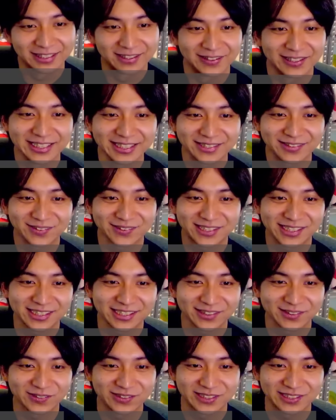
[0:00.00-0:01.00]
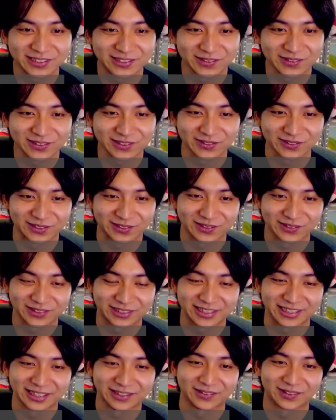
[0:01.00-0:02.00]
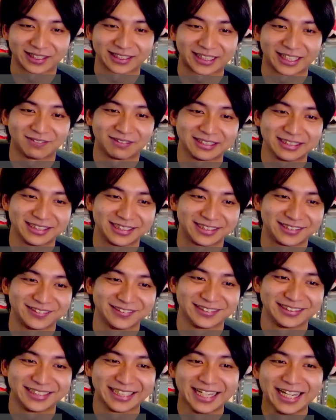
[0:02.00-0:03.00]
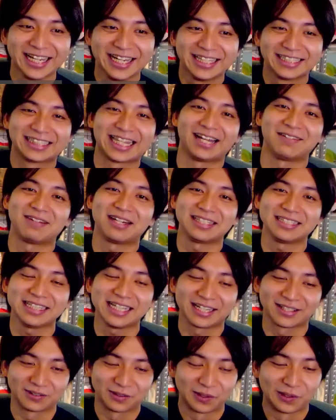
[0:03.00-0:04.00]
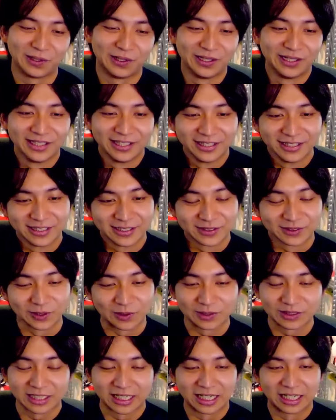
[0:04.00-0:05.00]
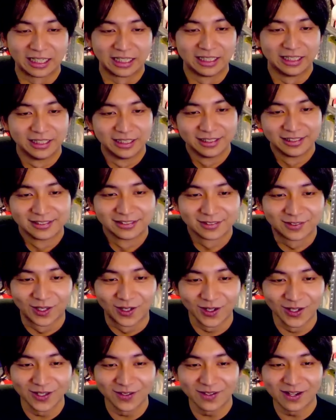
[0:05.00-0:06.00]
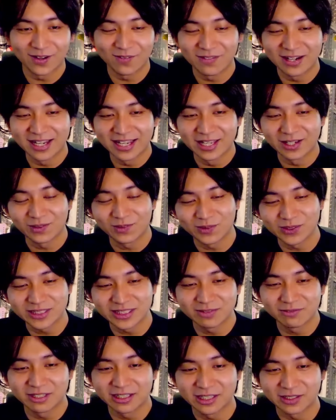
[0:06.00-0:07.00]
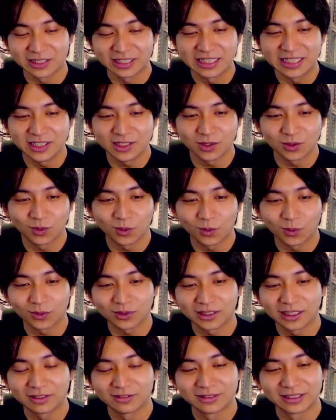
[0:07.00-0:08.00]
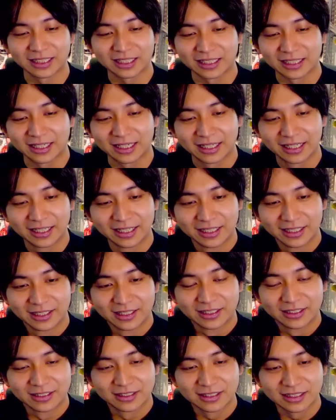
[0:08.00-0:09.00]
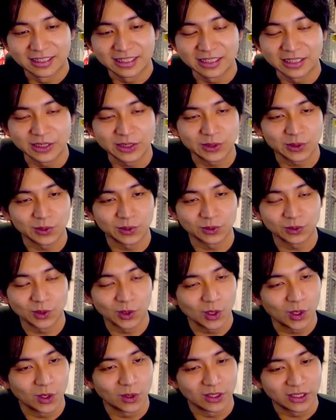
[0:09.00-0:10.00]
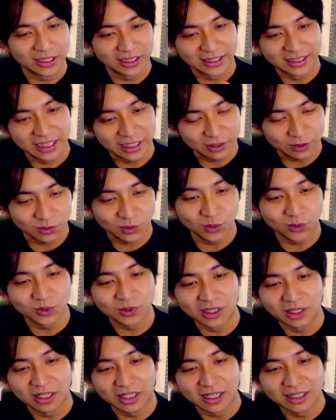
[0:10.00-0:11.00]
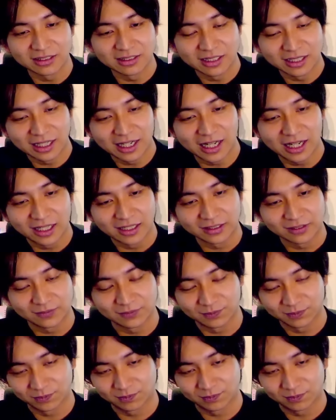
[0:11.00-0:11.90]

園長先生の不死症児の仕事事件とかたまに聞くってたまにやろそんなんそれはお前エコーチンバゲージョン印象残ってるんだから印象と逆のことがわかるから